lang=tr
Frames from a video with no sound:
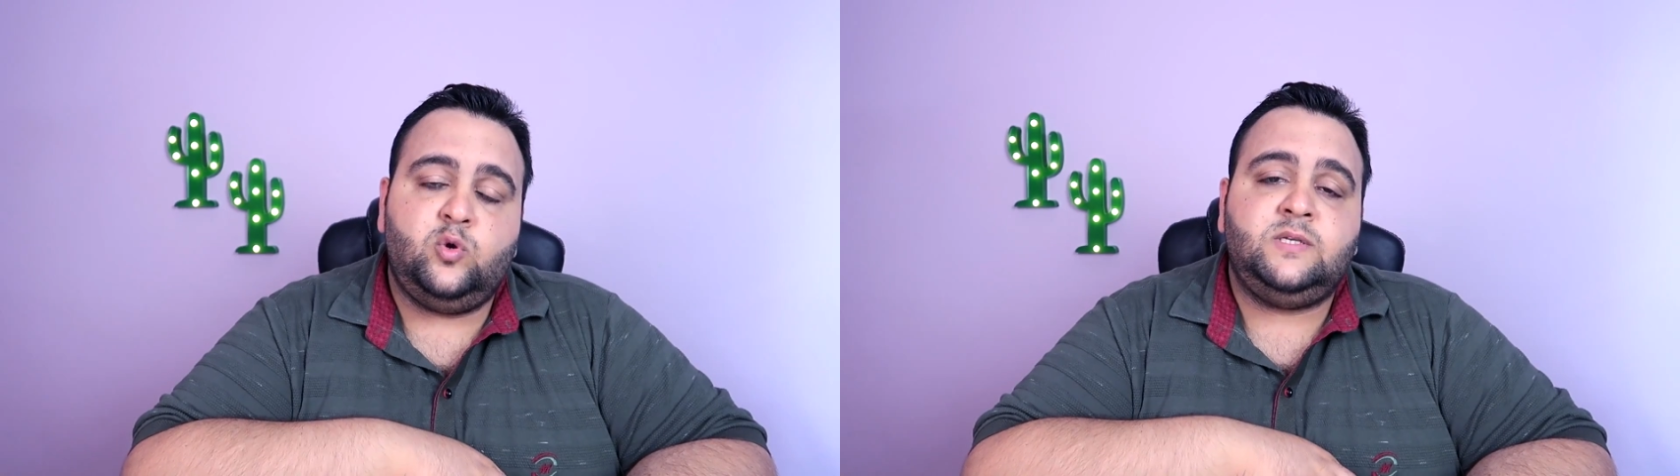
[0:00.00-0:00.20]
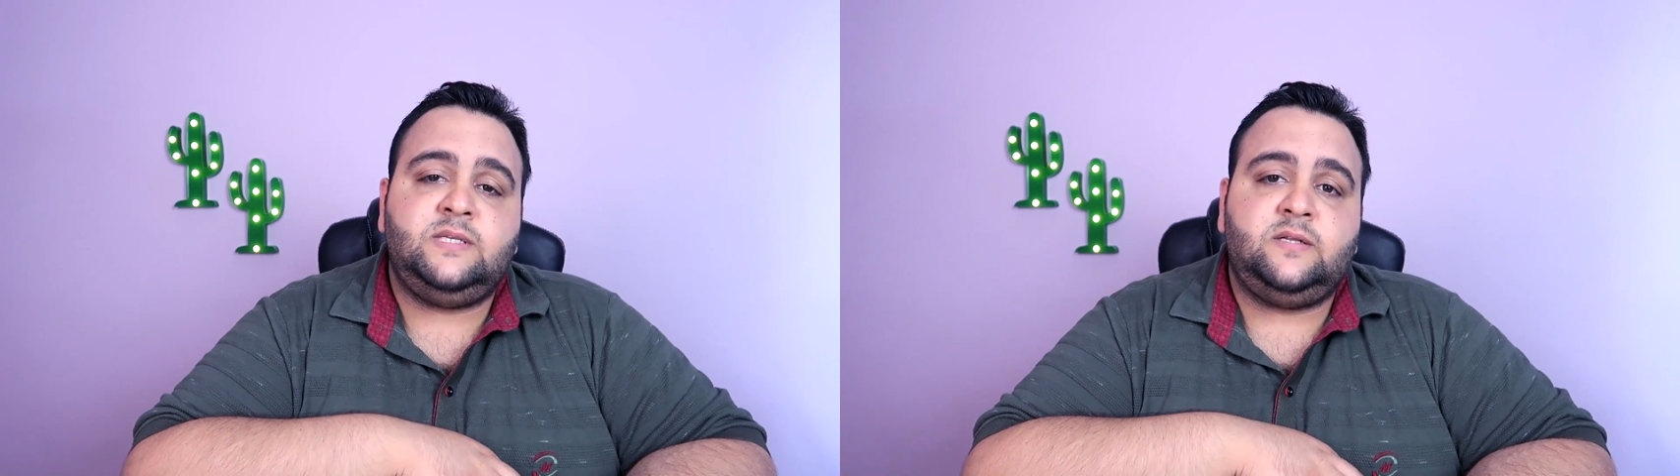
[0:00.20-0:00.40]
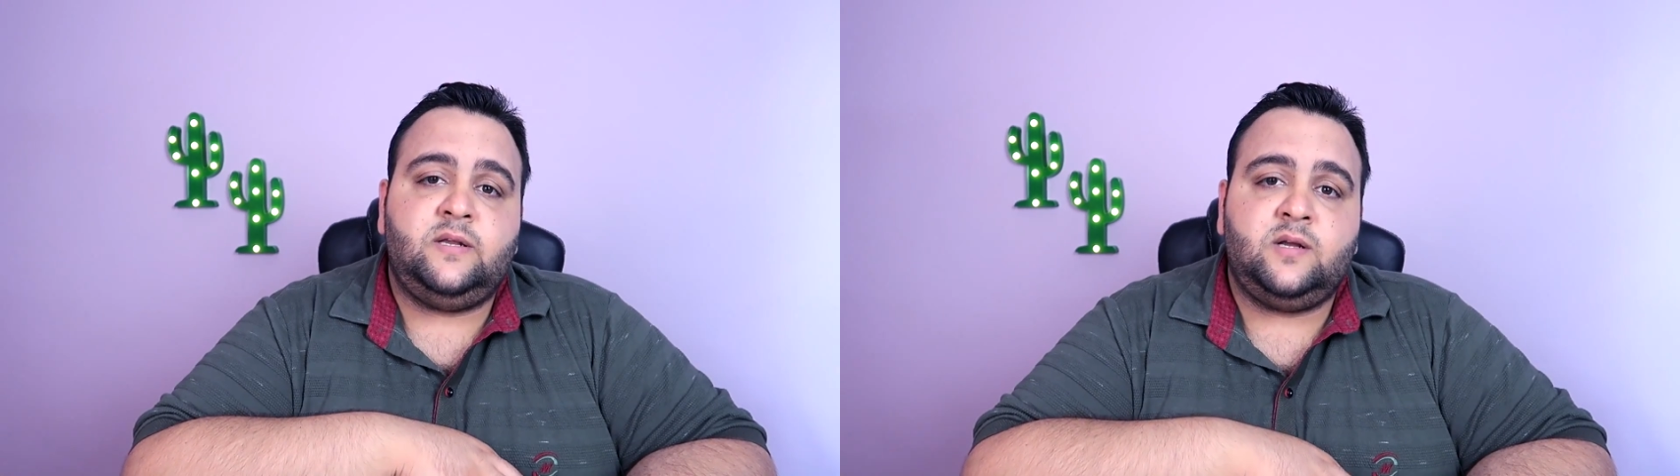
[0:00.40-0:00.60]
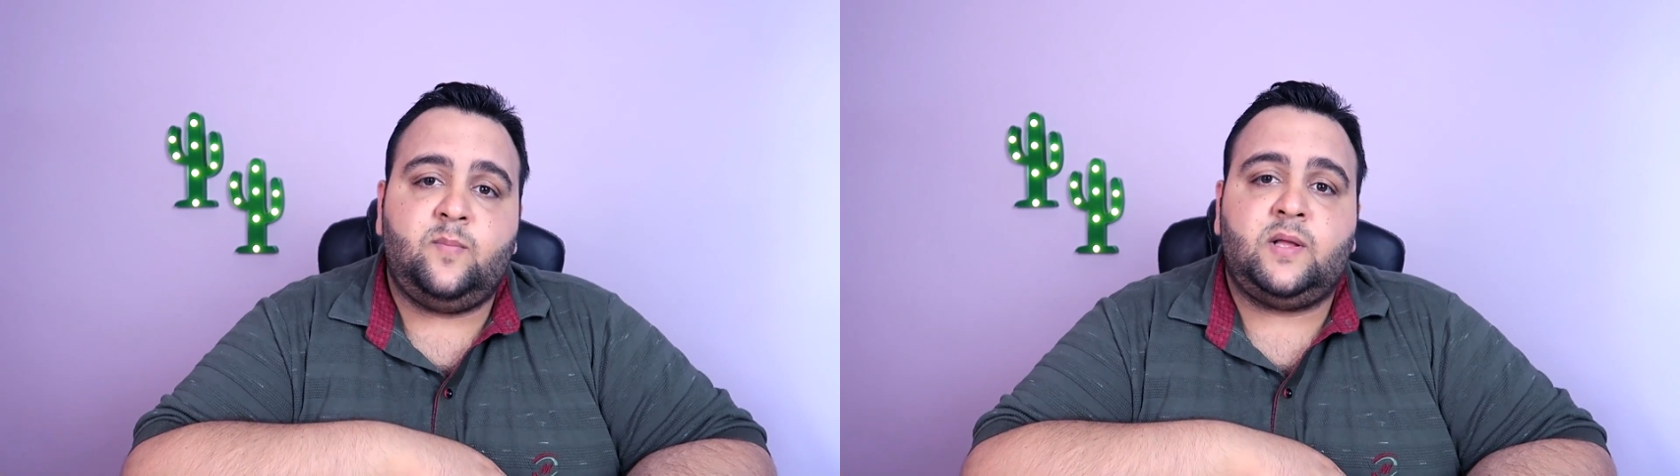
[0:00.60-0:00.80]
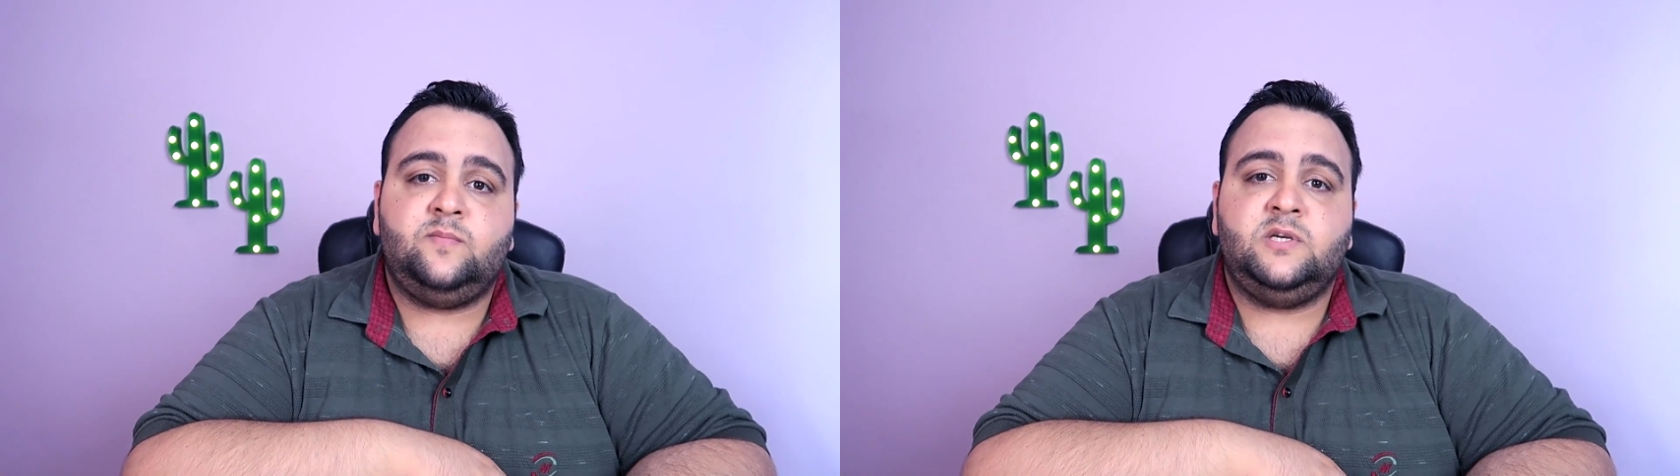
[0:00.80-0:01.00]
bu eksikleri
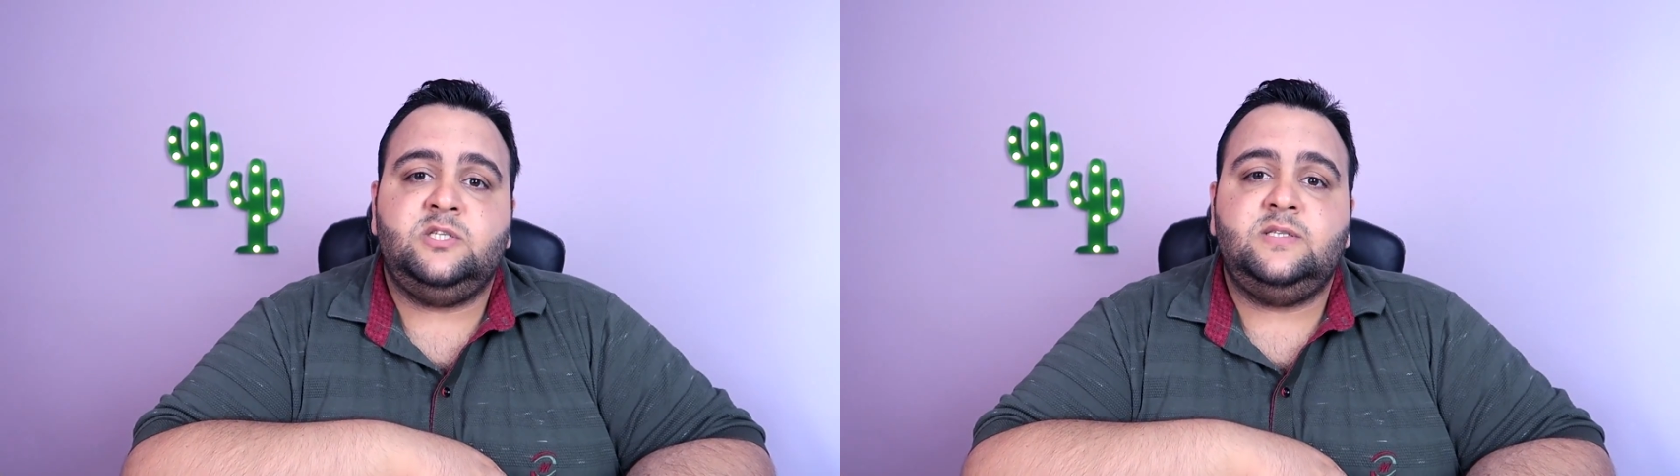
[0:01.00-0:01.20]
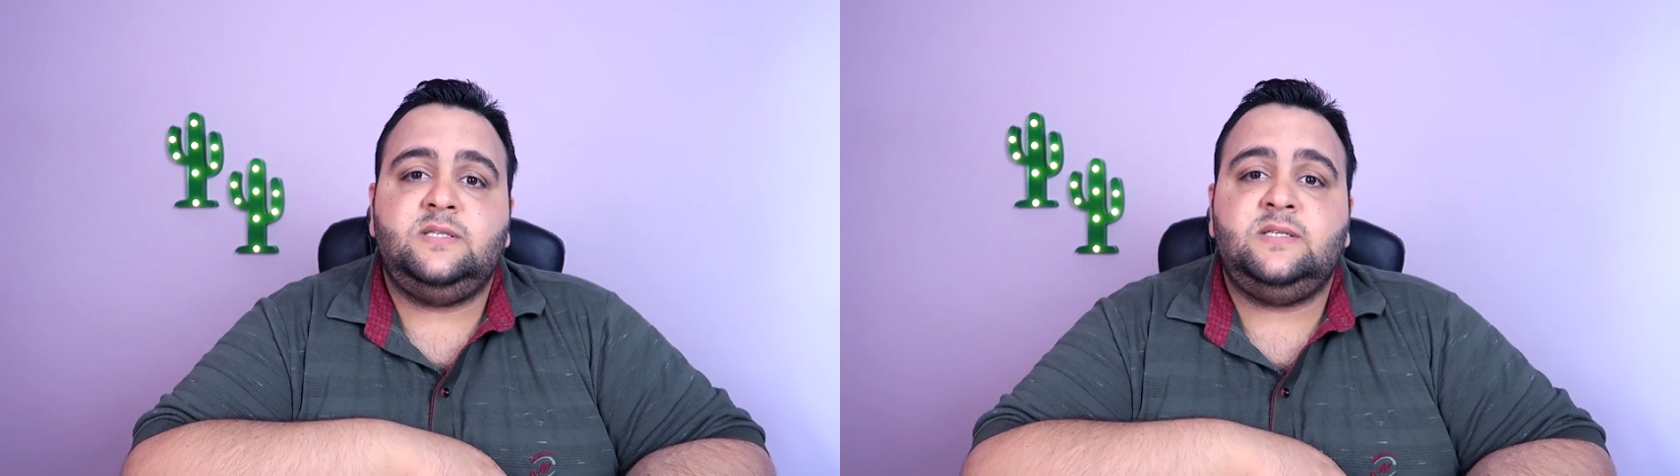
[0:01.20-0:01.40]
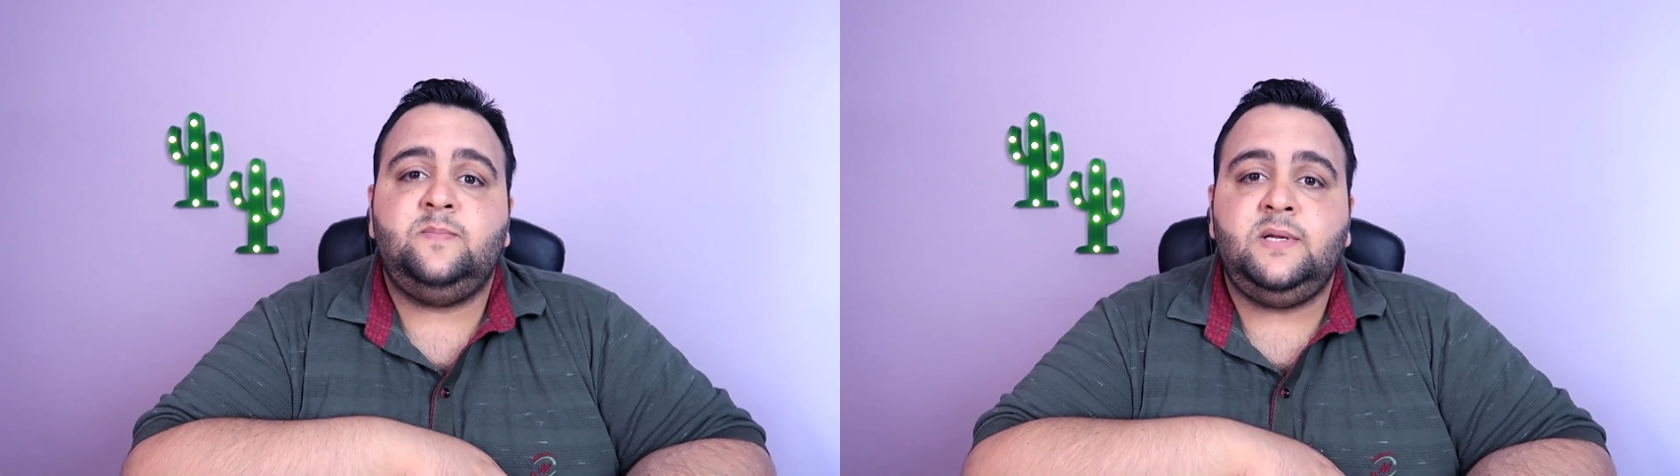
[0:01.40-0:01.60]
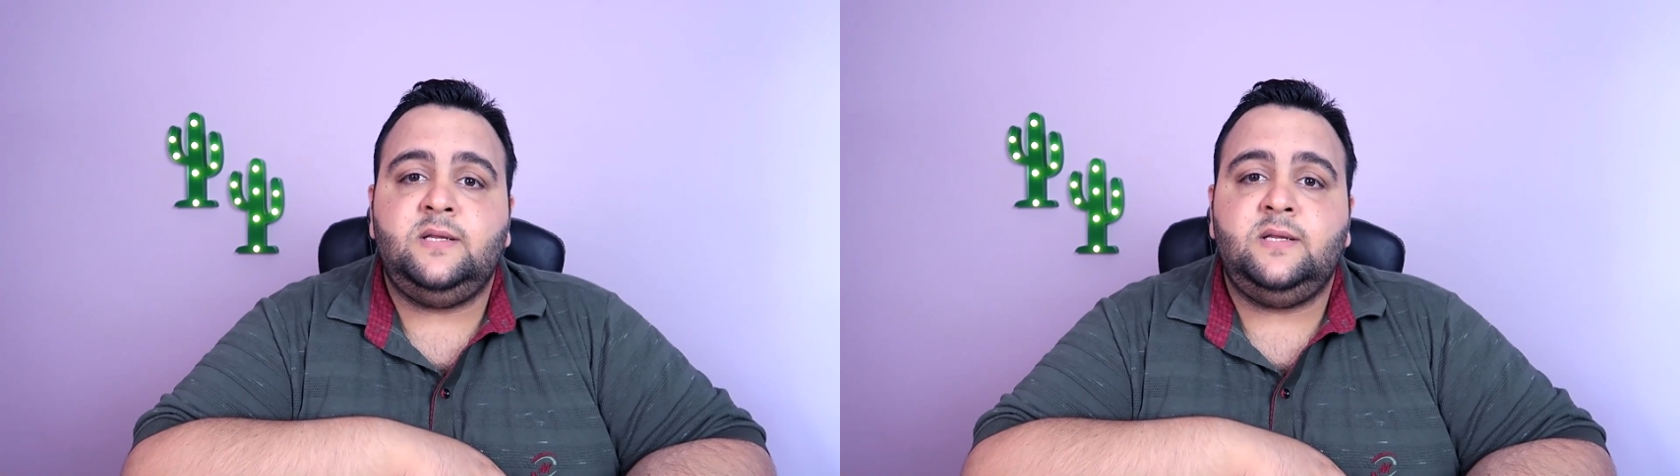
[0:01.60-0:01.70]
kapatmak için size